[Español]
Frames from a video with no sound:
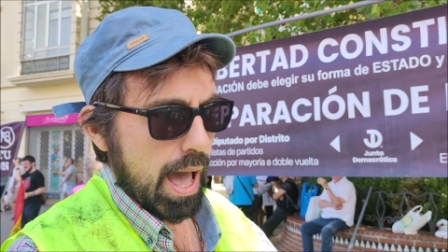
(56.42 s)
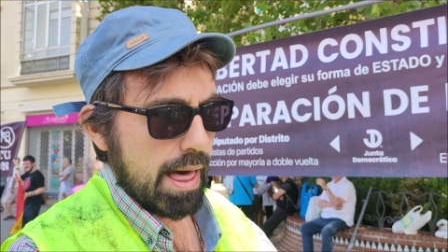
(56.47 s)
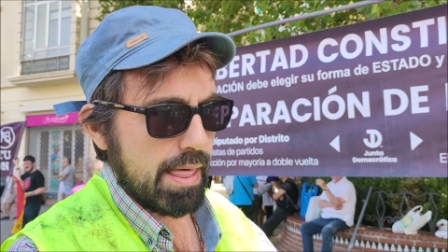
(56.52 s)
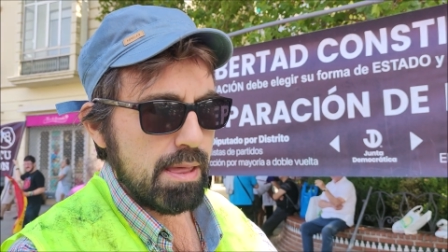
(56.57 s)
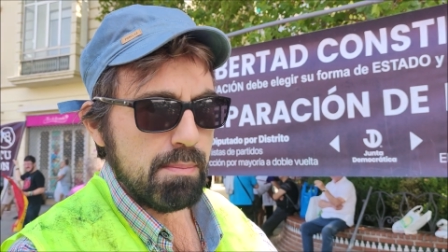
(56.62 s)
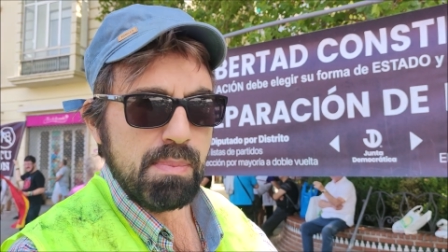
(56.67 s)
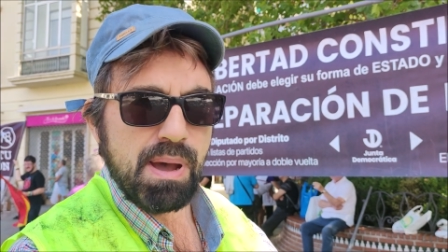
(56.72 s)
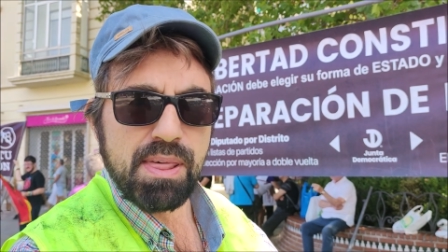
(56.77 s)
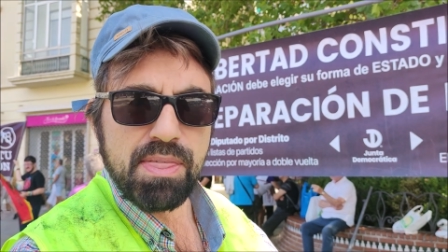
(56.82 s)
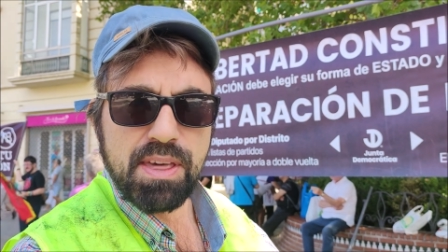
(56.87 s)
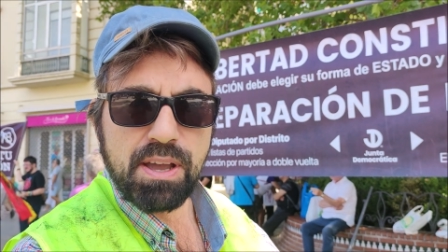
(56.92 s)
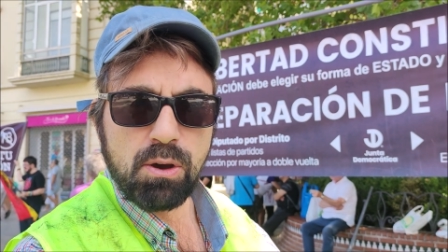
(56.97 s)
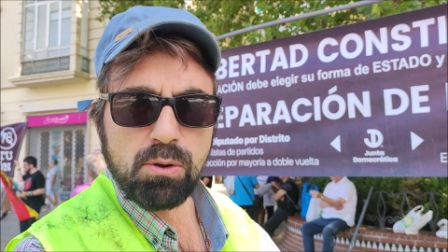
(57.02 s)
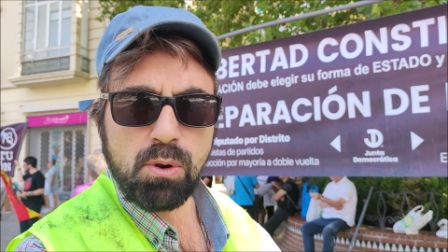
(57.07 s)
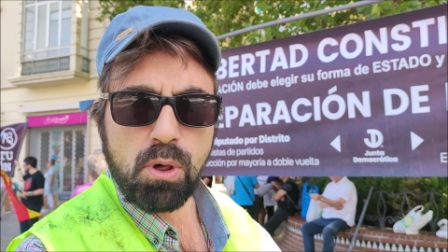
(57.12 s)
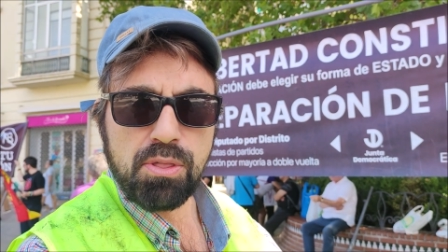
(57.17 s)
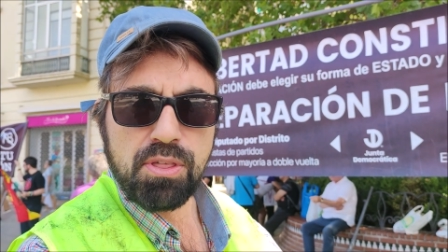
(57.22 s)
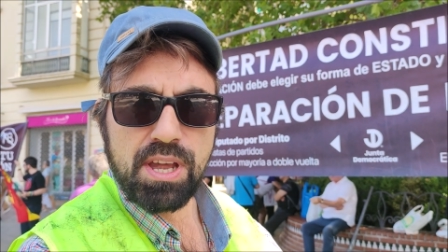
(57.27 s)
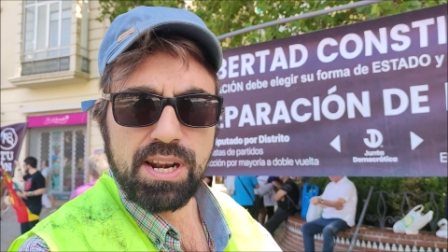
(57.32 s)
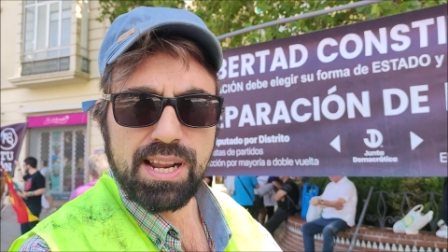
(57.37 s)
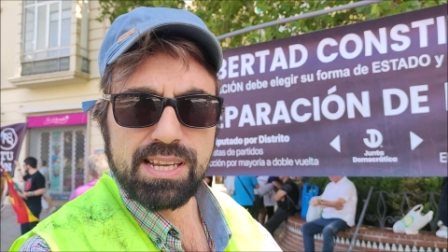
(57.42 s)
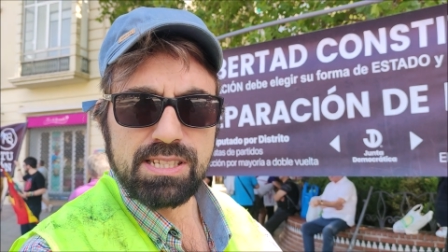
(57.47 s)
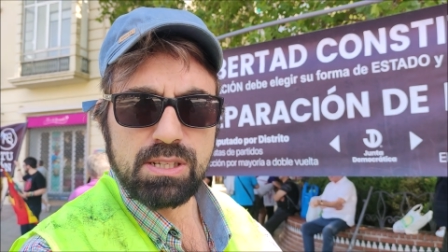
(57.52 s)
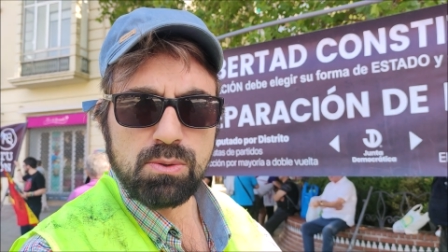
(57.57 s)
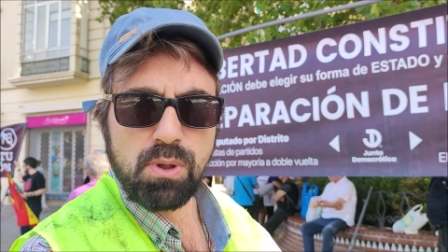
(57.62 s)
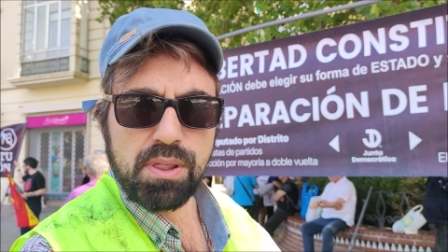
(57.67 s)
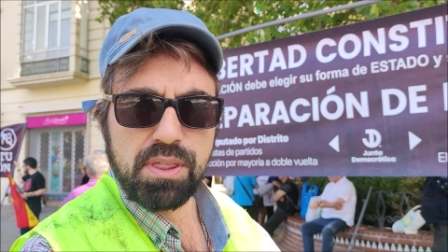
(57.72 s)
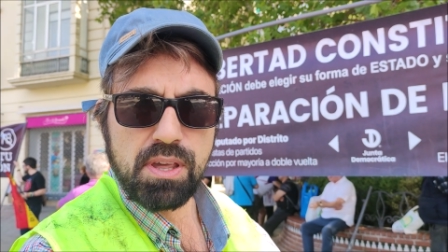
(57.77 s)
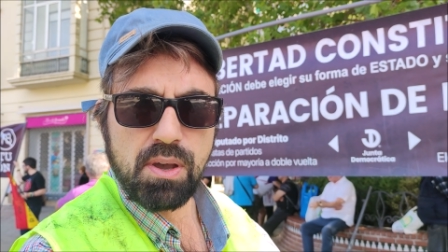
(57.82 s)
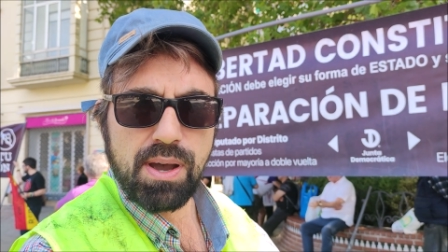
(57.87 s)
Además de conocer la
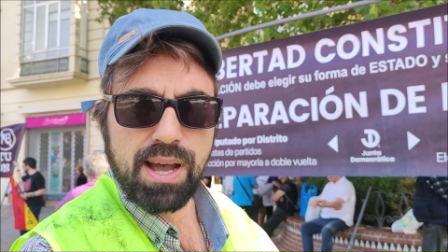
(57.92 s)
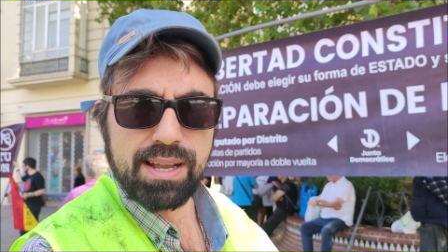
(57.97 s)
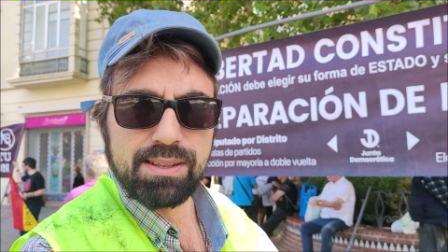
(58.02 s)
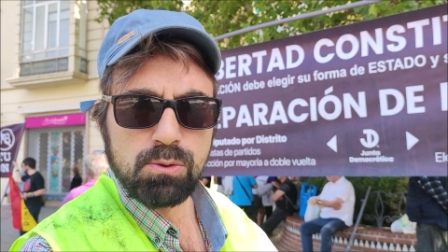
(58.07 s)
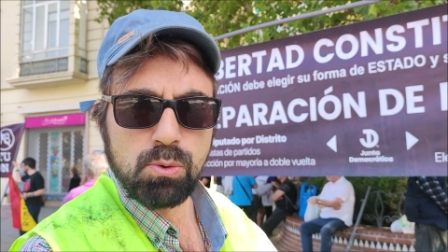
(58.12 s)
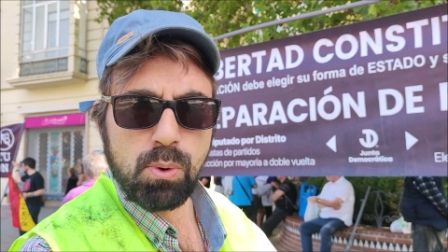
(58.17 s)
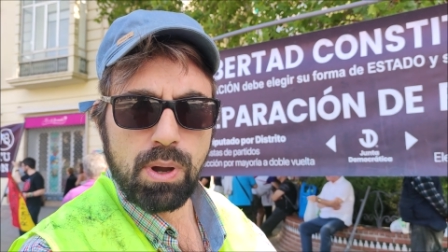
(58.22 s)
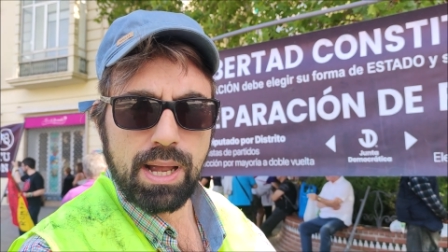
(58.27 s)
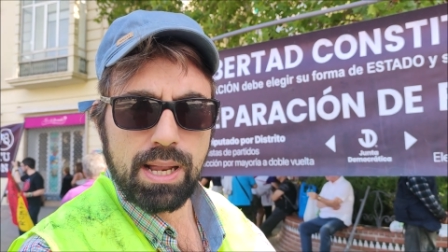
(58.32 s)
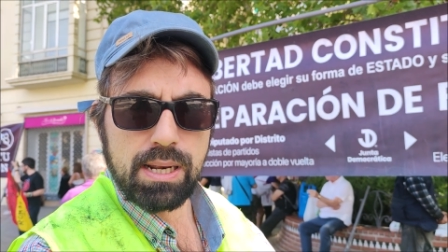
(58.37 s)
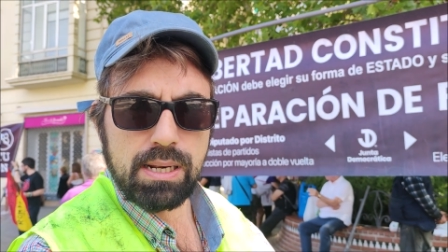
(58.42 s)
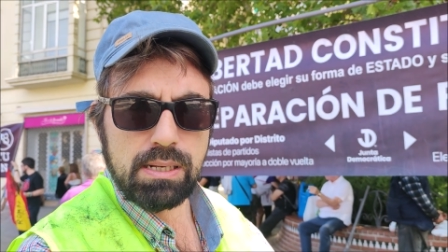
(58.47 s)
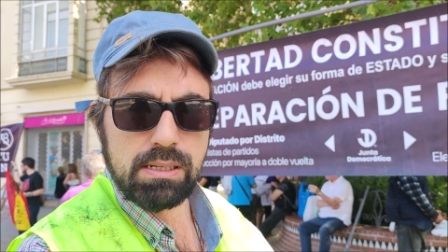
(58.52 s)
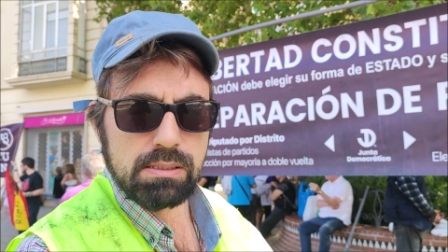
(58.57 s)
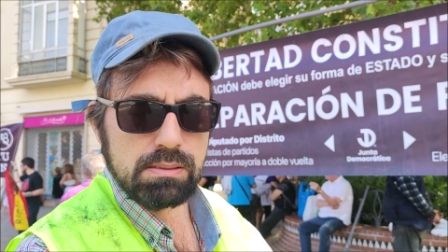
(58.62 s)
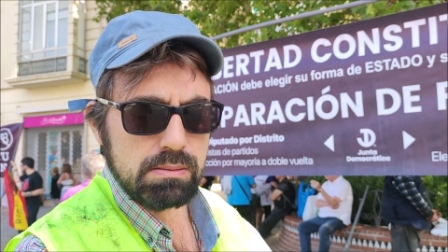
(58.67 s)
situación actual,